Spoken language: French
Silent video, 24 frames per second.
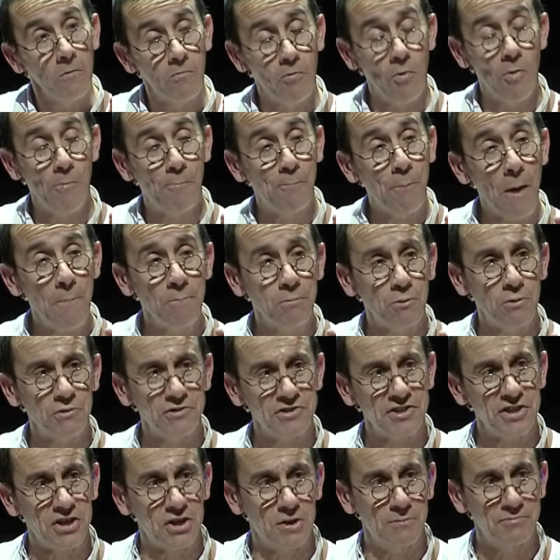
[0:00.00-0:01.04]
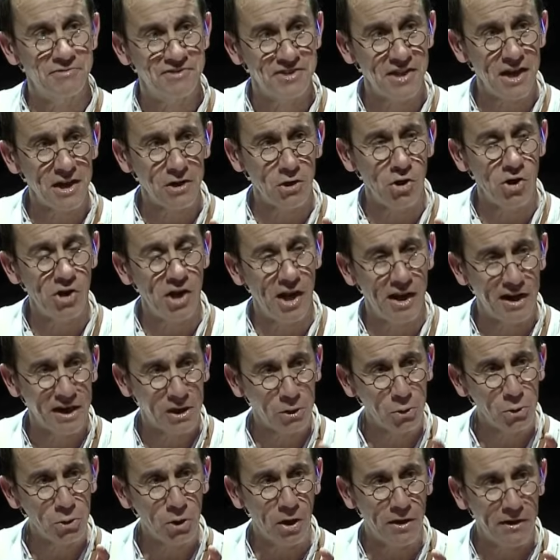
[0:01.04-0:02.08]
Faut pas me causer comme ça quand on a un
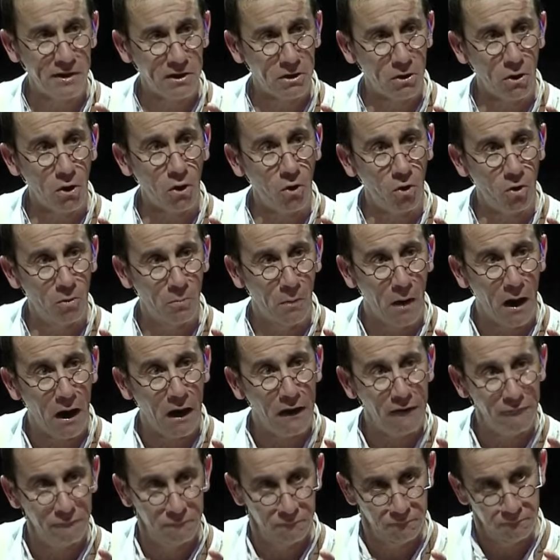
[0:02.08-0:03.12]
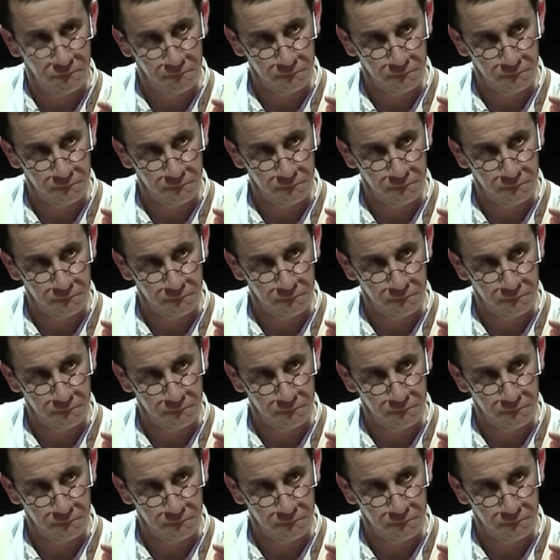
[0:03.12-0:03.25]
coup dans les coraux, moi.